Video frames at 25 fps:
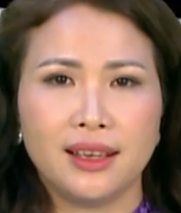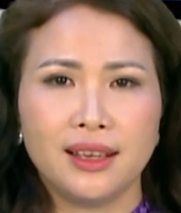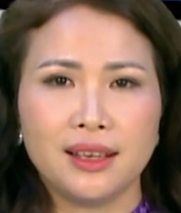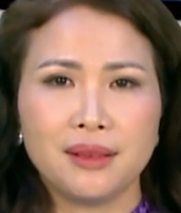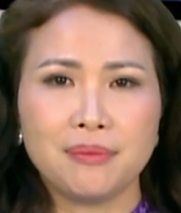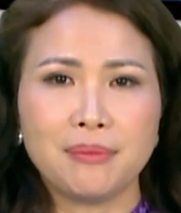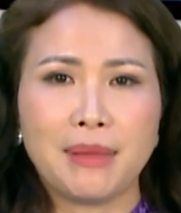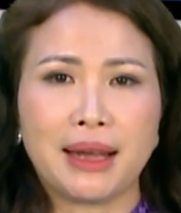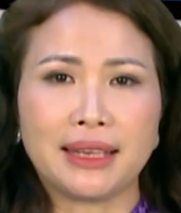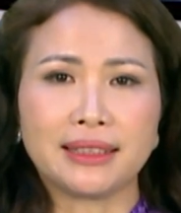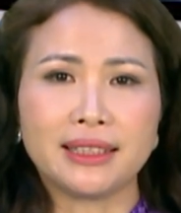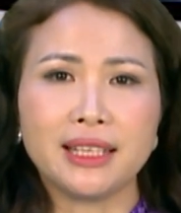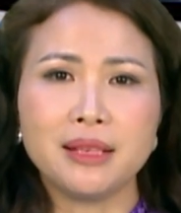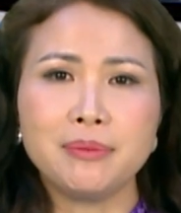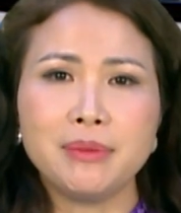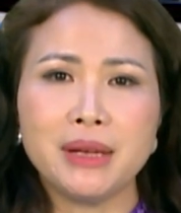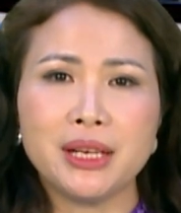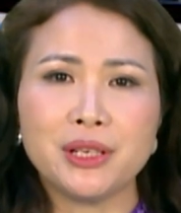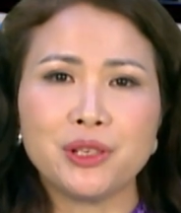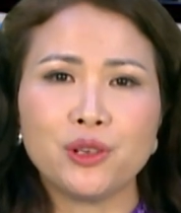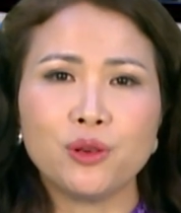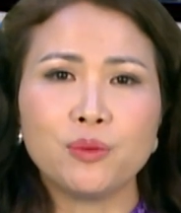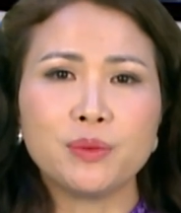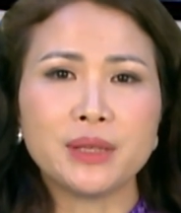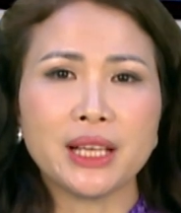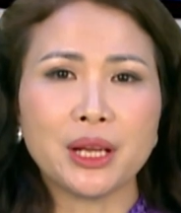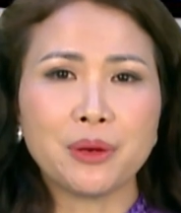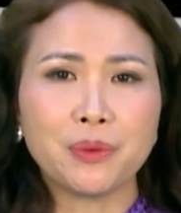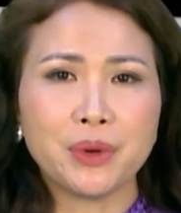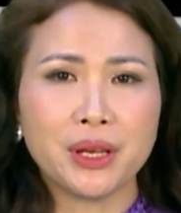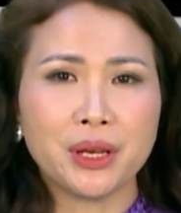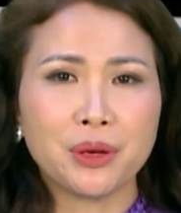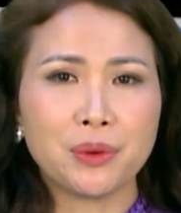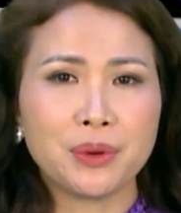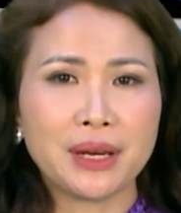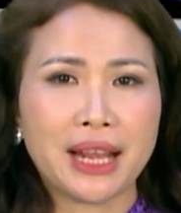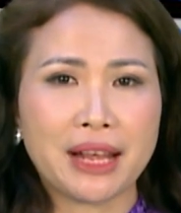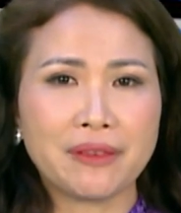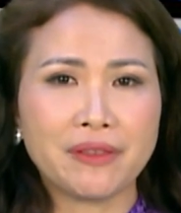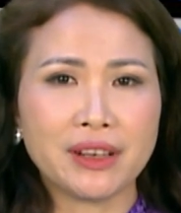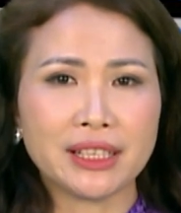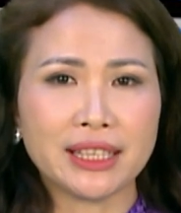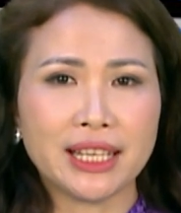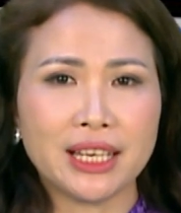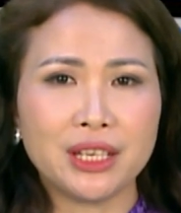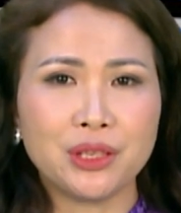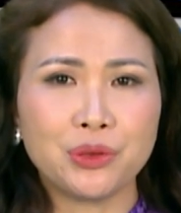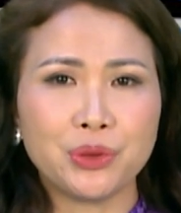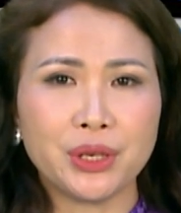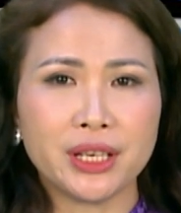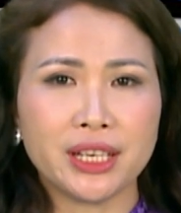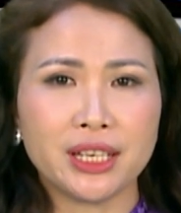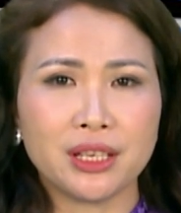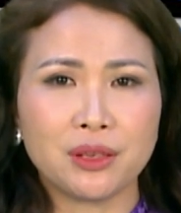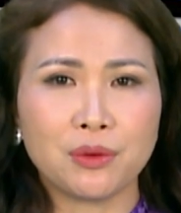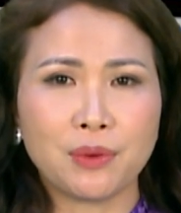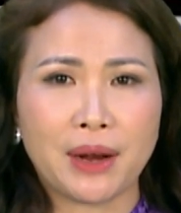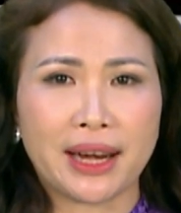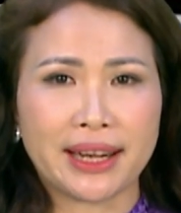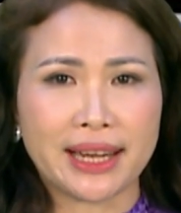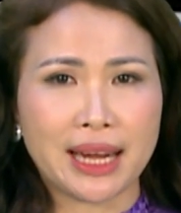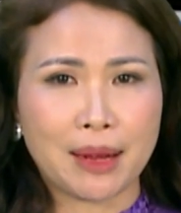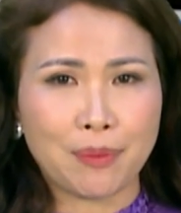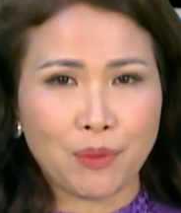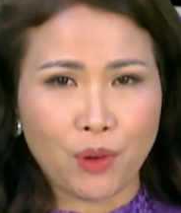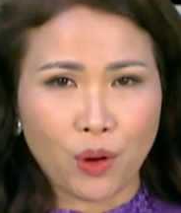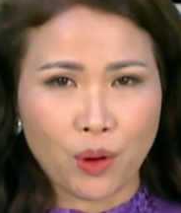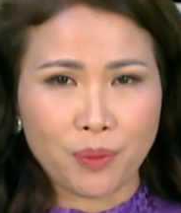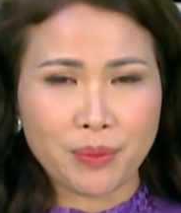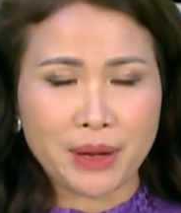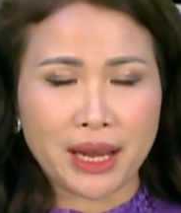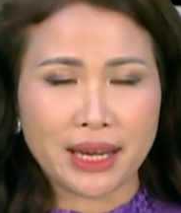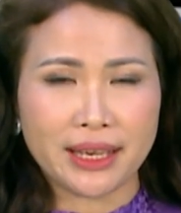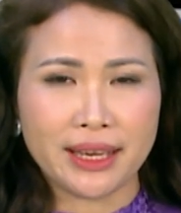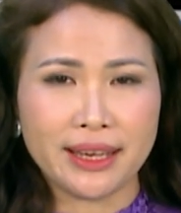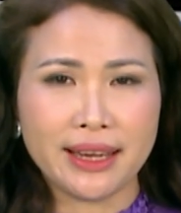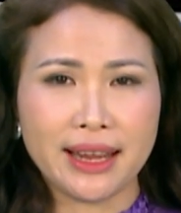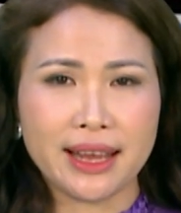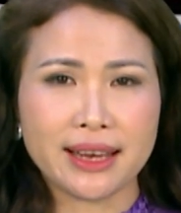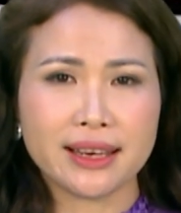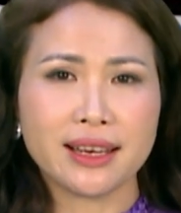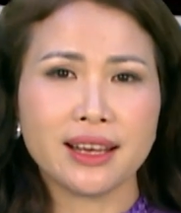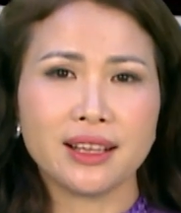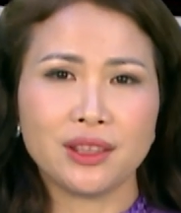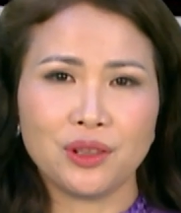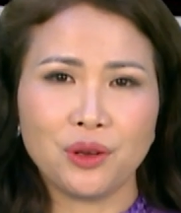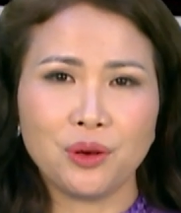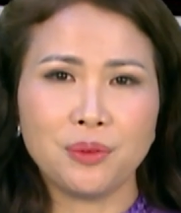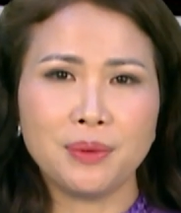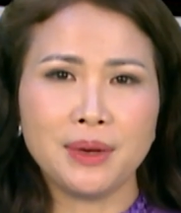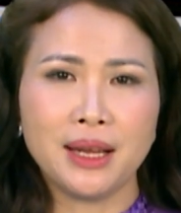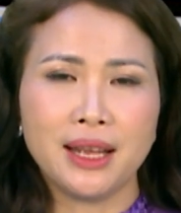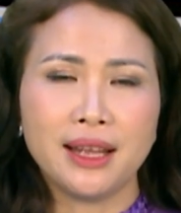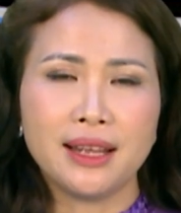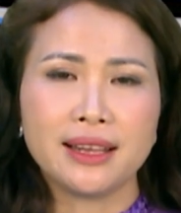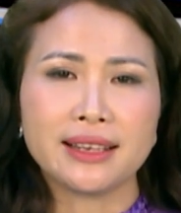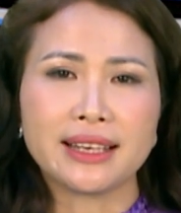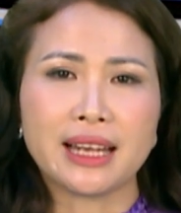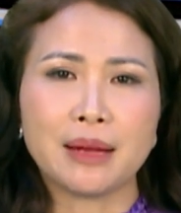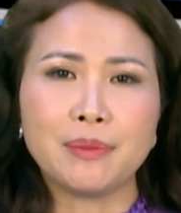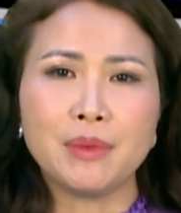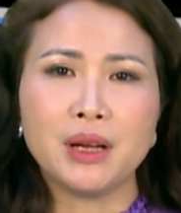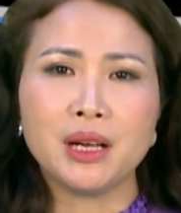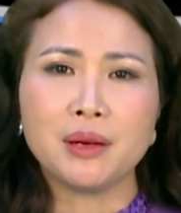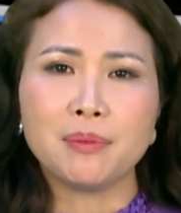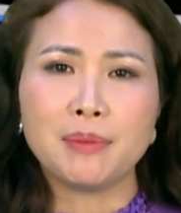Bản tin miền Trung Tây Nguyên của Đài Phát thanh truyền hình Quảng Nam hôm nay đến đây kết thúc. Cảm ơn